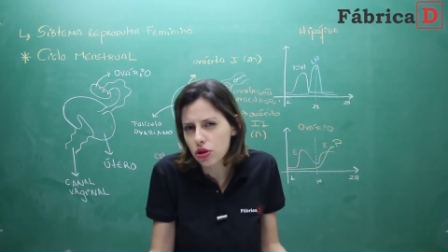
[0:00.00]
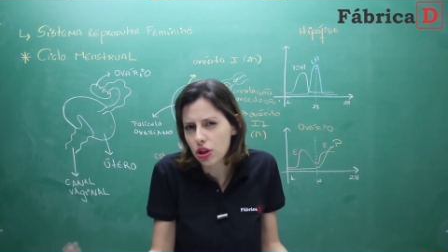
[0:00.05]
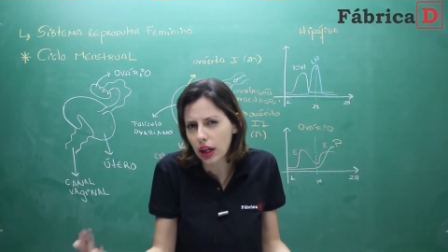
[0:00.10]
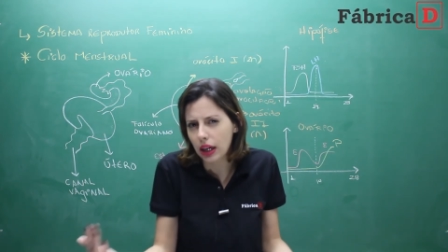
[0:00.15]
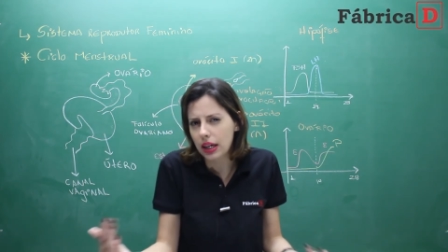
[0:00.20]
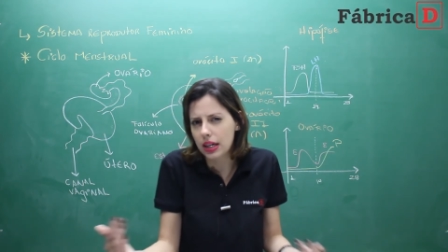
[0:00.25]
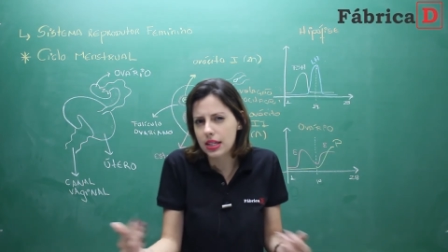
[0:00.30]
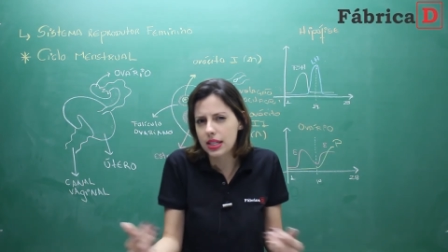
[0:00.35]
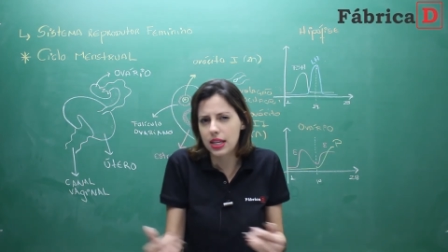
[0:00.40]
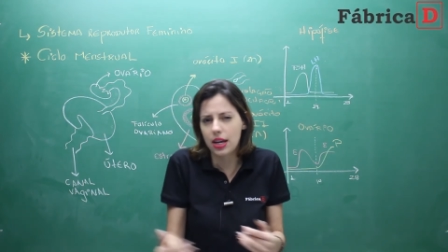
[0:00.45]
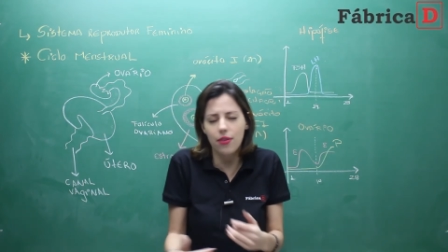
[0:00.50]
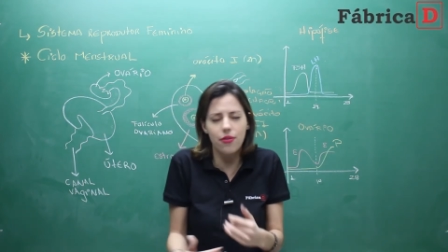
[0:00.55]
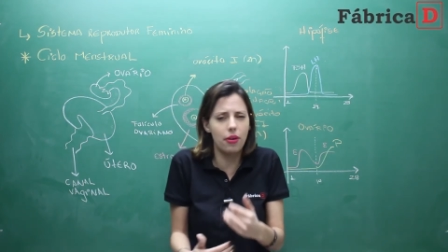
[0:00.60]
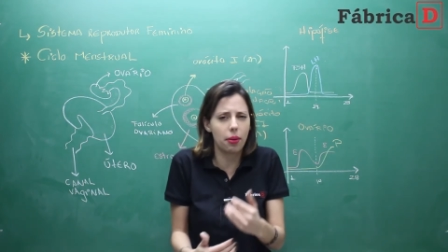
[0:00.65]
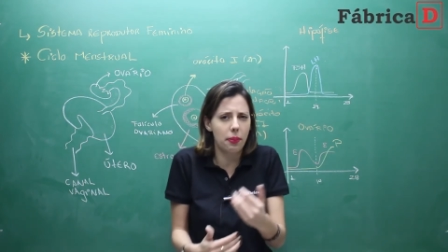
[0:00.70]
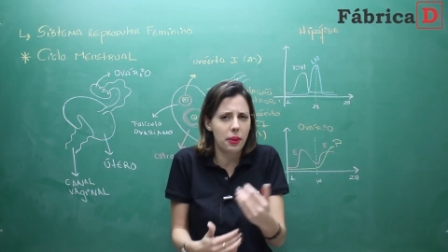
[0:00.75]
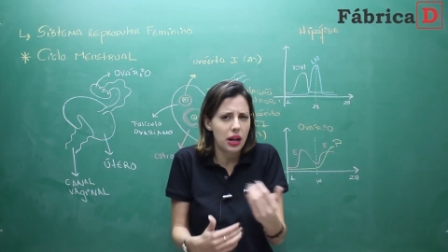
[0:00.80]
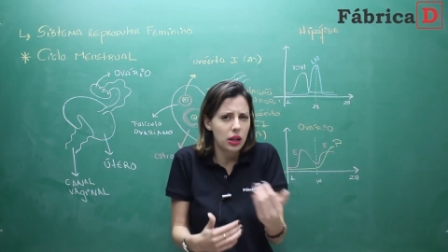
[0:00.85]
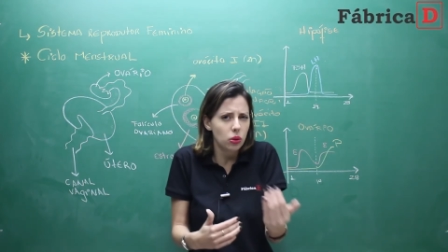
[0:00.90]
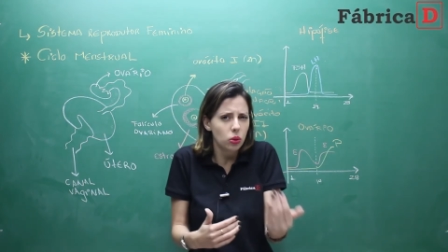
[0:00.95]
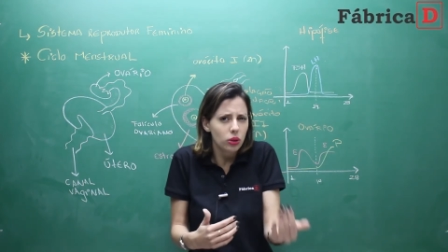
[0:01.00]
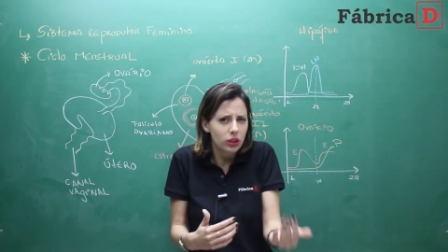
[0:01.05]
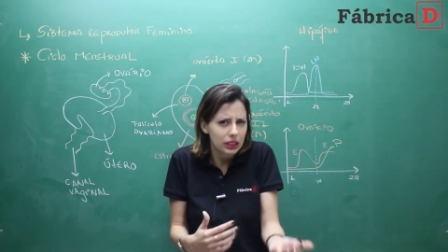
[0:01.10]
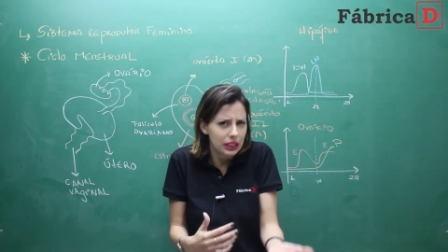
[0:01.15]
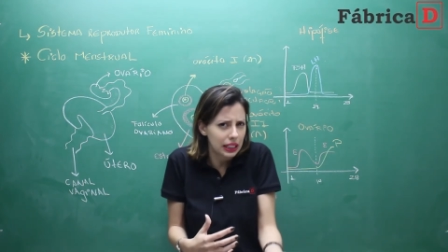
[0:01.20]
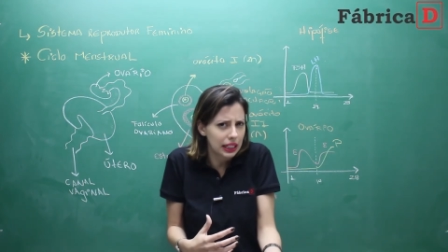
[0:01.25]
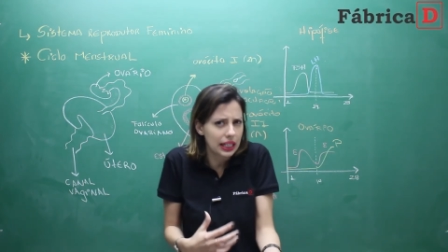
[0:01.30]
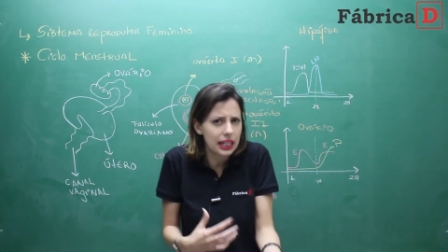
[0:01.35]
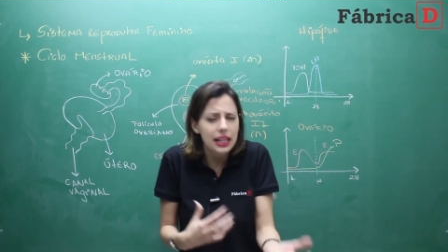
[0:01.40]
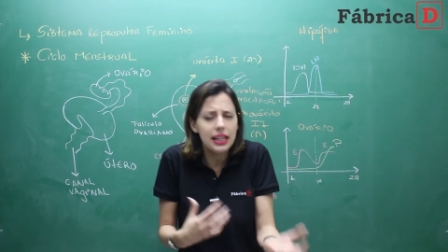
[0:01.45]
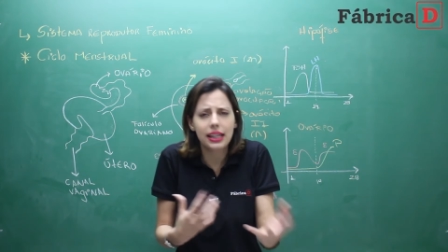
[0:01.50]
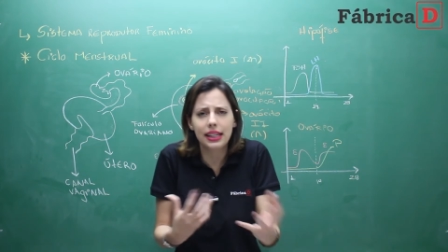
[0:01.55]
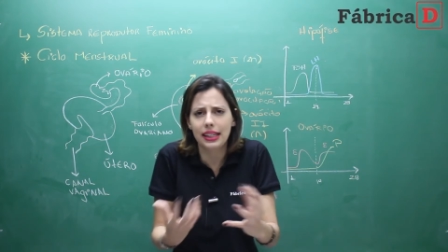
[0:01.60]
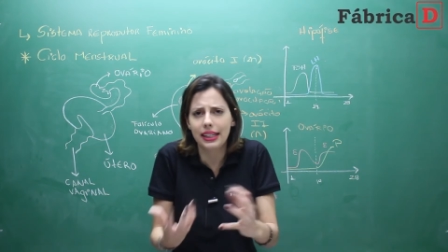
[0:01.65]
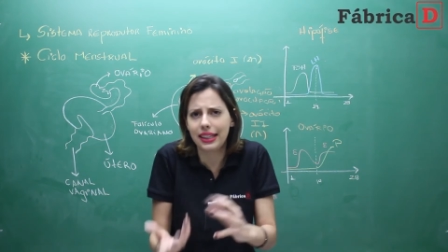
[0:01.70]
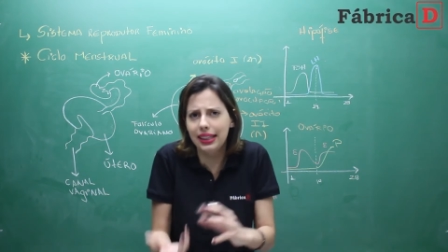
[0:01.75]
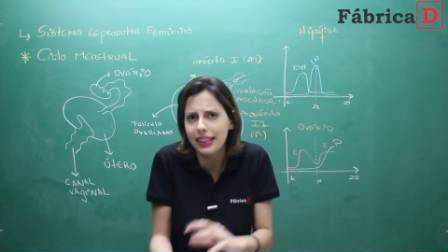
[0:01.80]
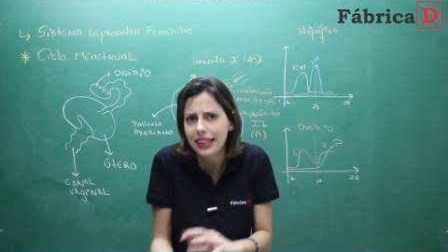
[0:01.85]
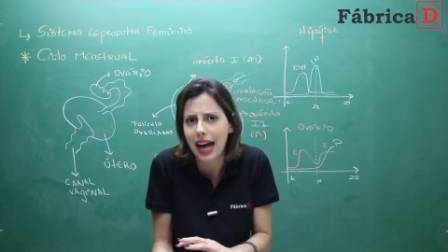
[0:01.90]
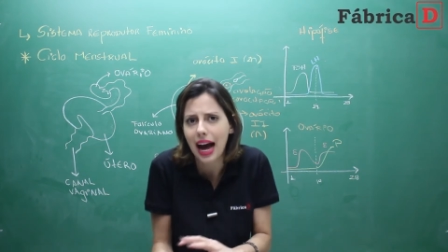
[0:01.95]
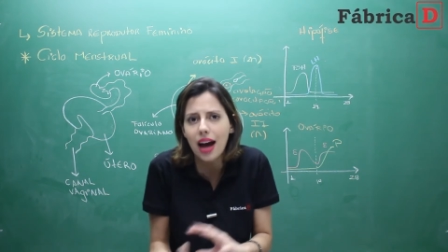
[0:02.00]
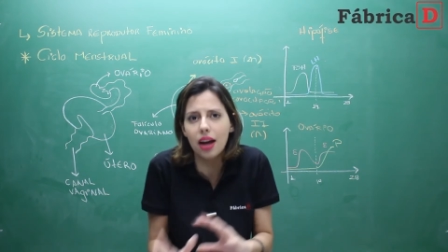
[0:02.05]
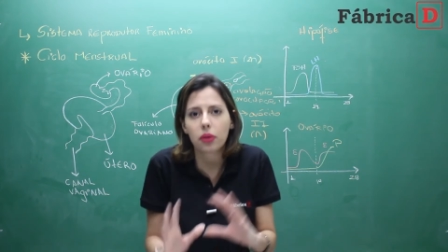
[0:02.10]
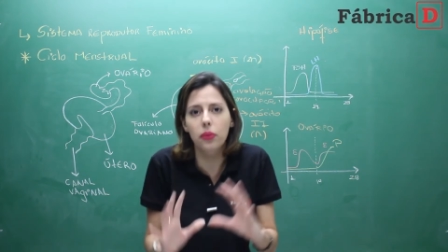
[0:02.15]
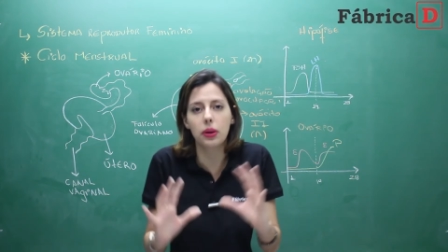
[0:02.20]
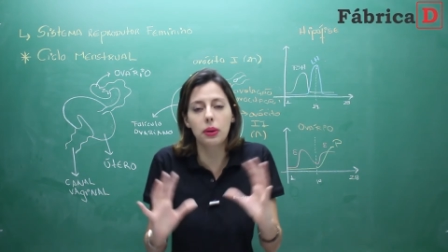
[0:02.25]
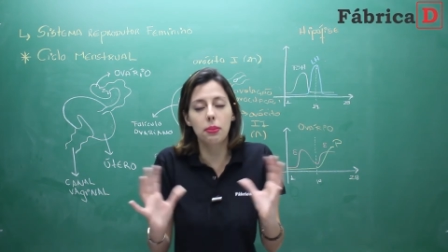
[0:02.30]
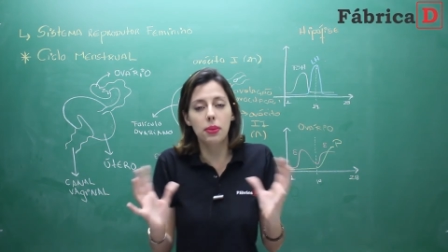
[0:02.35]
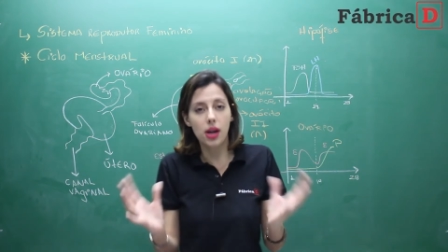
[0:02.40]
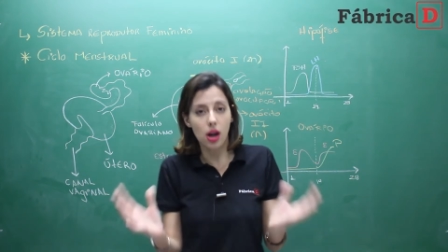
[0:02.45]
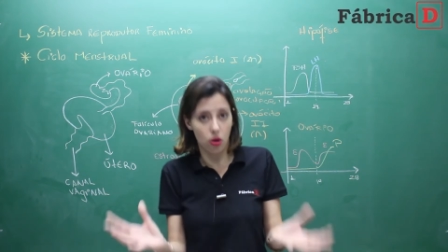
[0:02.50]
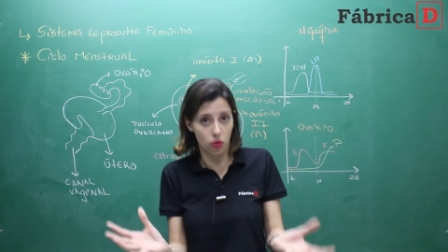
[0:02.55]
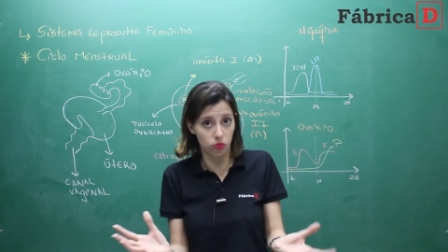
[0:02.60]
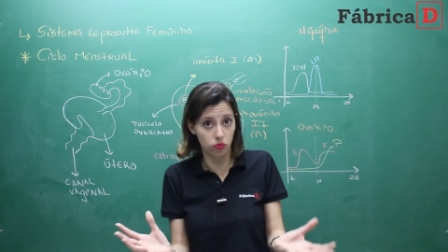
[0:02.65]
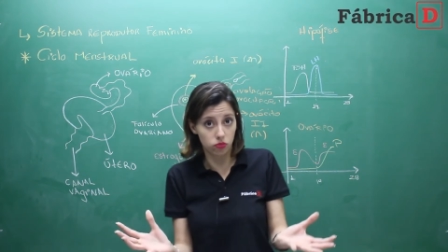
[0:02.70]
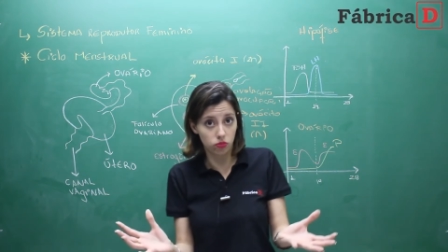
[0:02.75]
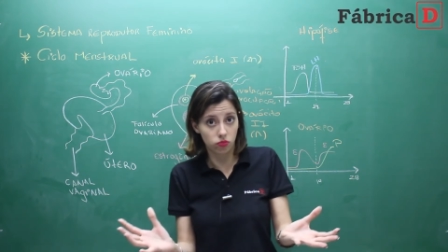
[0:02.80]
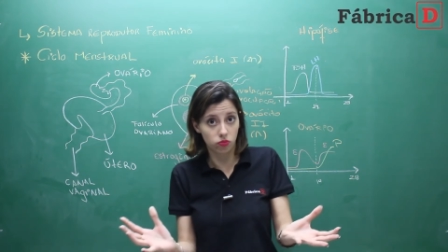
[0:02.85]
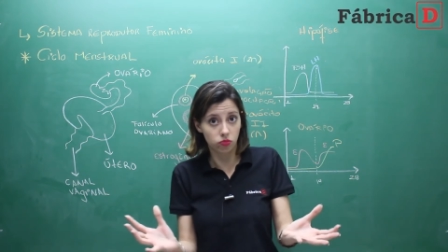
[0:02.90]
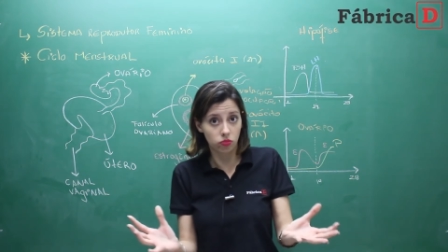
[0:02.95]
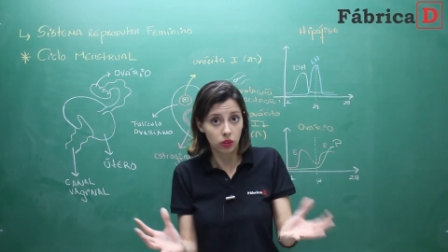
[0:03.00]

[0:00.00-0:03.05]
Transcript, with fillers: Já que ele servia para nutrir e nidar o embrião